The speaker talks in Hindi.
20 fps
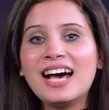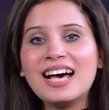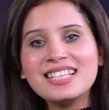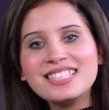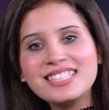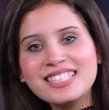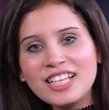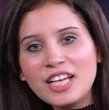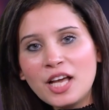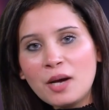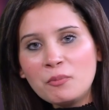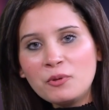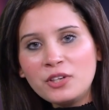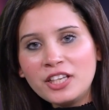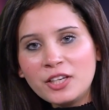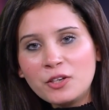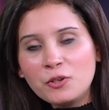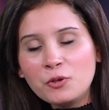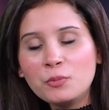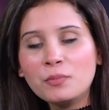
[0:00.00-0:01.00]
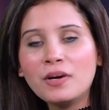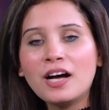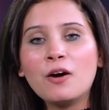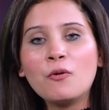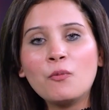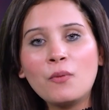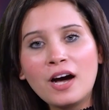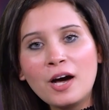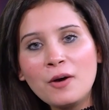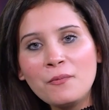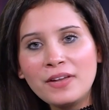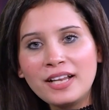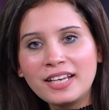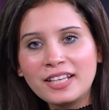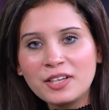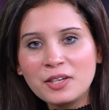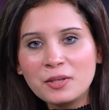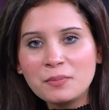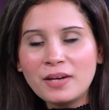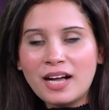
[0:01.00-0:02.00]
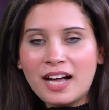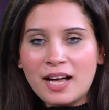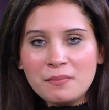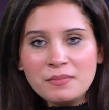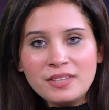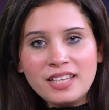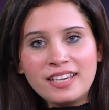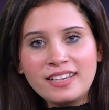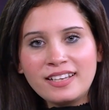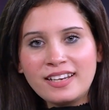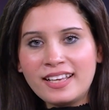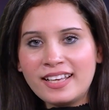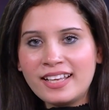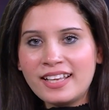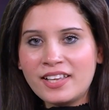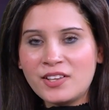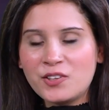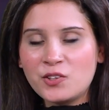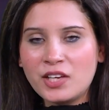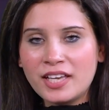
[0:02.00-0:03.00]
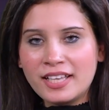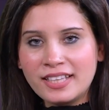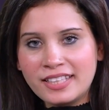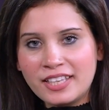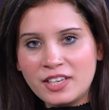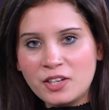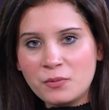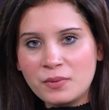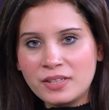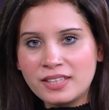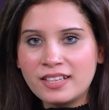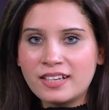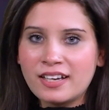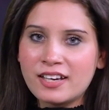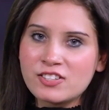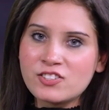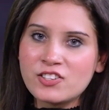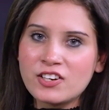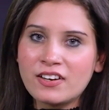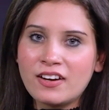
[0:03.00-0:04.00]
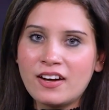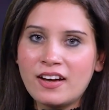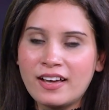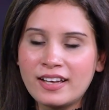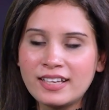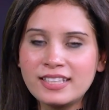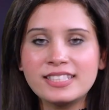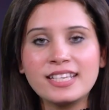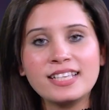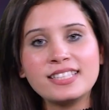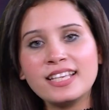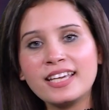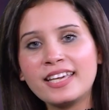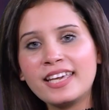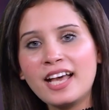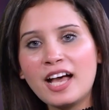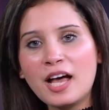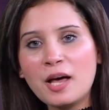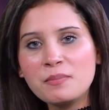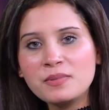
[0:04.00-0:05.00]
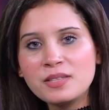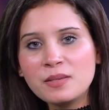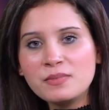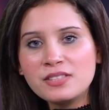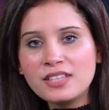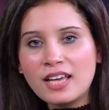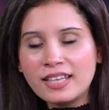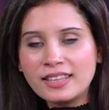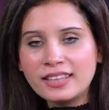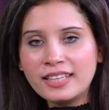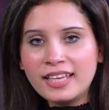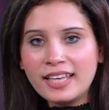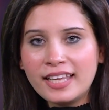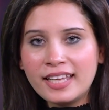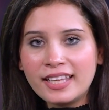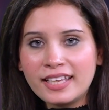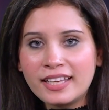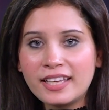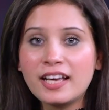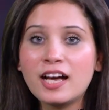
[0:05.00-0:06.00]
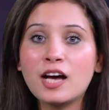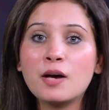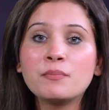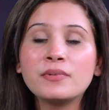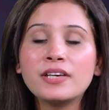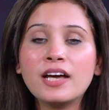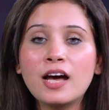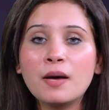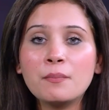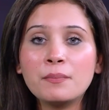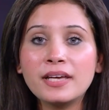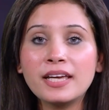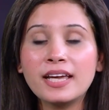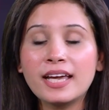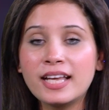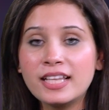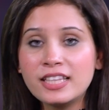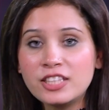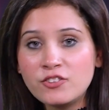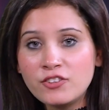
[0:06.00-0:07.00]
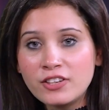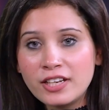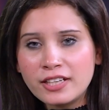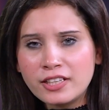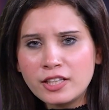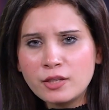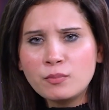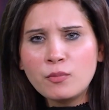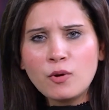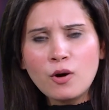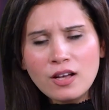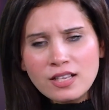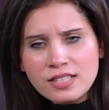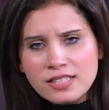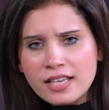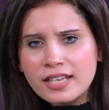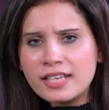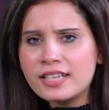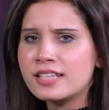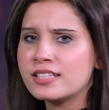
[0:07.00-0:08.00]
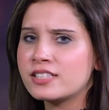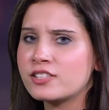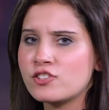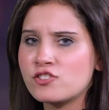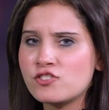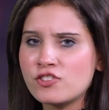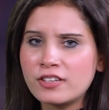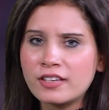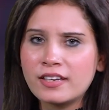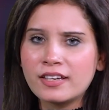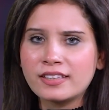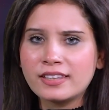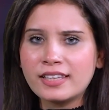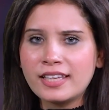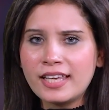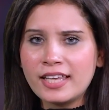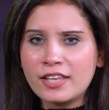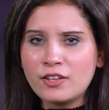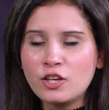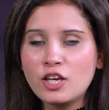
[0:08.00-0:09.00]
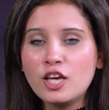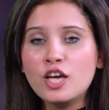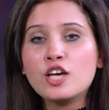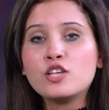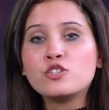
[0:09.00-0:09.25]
असलम आवाम वेलकम आप देख रहे हैं हेल्थ केयर विद आशा ख़ान जैसा कि आप सब जानते हैं कि हम यहाँ पे हेल्थ रिलेटेड बहुत सारी डिस्कशन करते हैं